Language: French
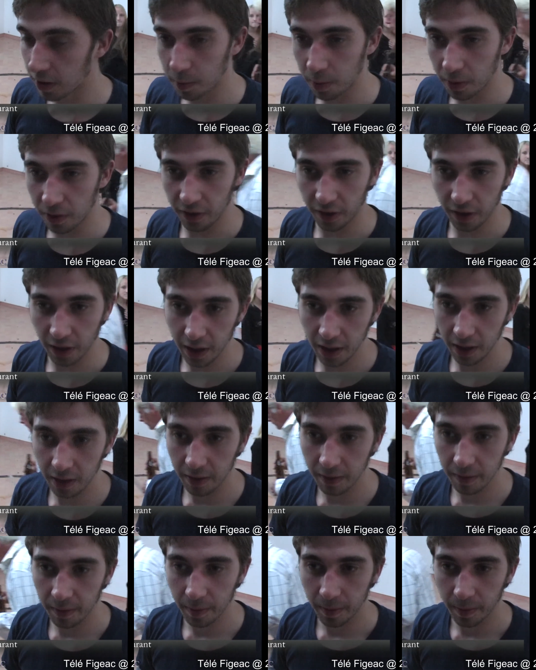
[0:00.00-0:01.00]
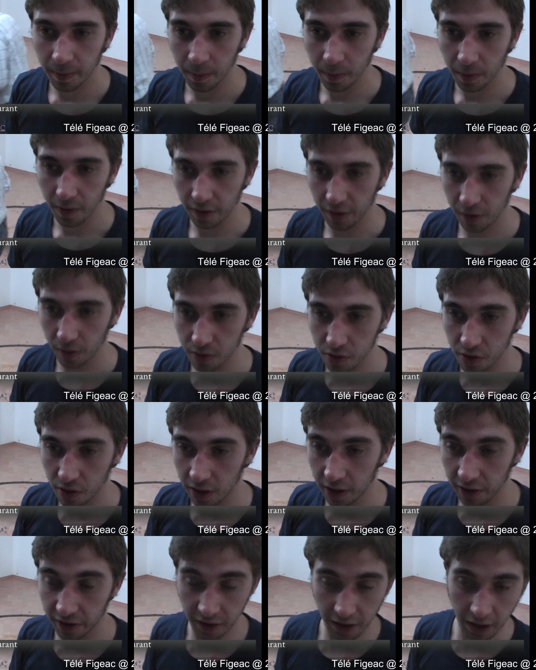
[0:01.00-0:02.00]
de Bruxelles. Pour l'instant, je
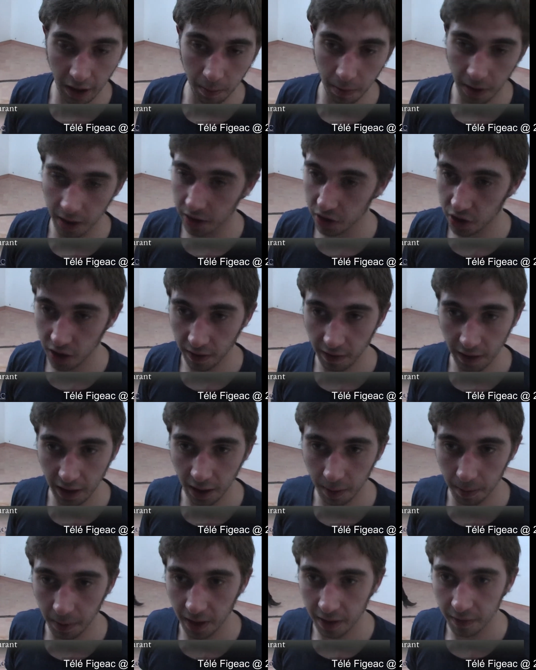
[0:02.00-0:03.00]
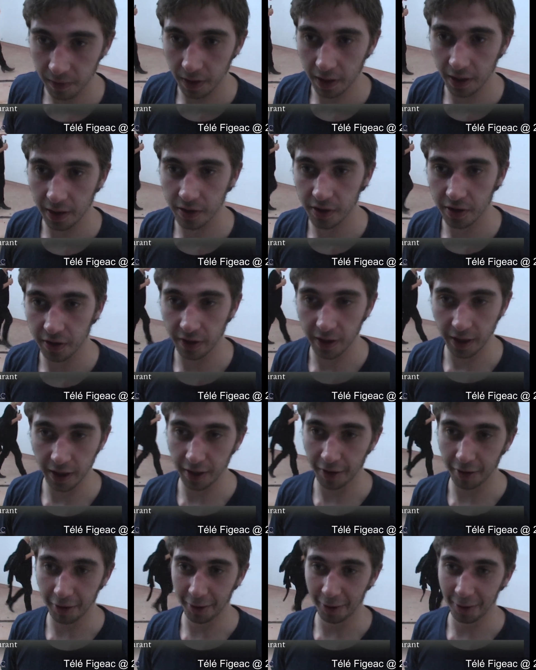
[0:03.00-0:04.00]
réside là-bas, je travaille là-bas. Voilà, j'essaye
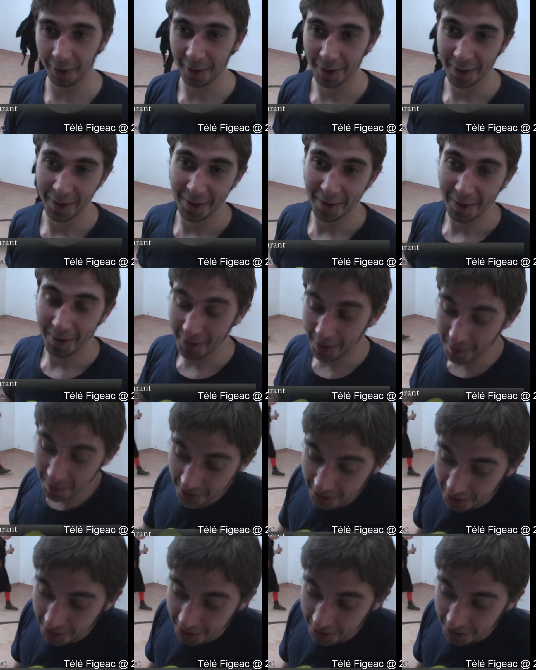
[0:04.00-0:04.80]
de, m'en